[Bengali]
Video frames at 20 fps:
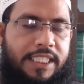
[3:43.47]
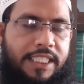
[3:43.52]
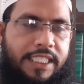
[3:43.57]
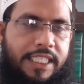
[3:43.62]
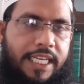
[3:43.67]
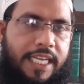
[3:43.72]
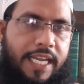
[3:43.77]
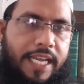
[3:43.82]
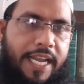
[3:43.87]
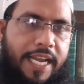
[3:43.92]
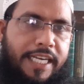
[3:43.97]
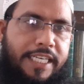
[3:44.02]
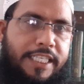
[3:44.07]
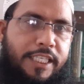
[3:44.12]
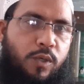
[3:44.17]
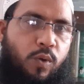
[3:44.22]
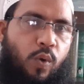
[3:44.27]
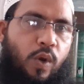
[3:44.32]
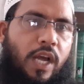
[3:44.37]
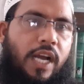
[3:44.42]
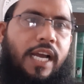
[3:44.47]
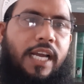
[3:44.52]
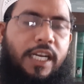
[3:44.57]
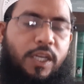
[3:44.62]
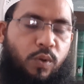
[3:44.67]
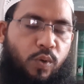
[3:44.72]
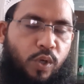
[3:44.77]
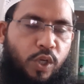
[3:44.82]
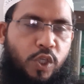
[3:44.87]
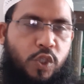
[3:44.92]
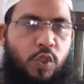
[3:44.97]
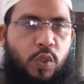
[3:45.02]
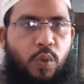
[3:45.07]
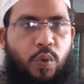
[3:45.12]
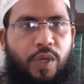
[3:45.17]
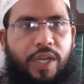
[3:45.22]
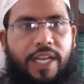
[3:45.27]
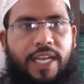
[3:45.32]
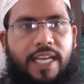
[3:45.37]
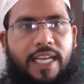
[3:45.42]
সে একটি গোলাকার কোনো কিছু
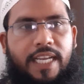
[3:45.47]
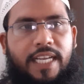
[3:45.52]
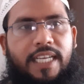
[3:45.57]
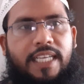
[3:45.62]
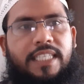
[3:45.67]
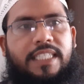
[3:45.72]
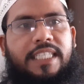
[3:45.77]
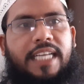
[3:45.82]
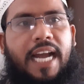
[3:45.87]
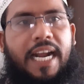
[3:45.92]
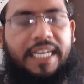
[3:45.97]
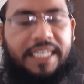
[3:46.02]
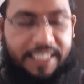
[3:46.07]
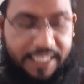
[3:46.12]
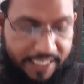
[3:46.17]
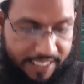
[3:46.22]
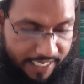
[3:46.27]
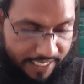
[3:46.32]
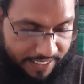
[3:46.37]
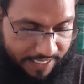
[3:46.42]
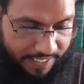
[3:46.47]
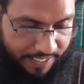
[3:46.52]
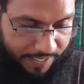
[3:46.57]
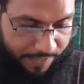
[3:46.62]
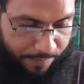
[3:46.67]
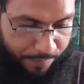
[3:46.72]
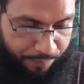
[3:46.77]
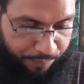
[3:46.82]
হয়ে সে আটকিয়ে আছে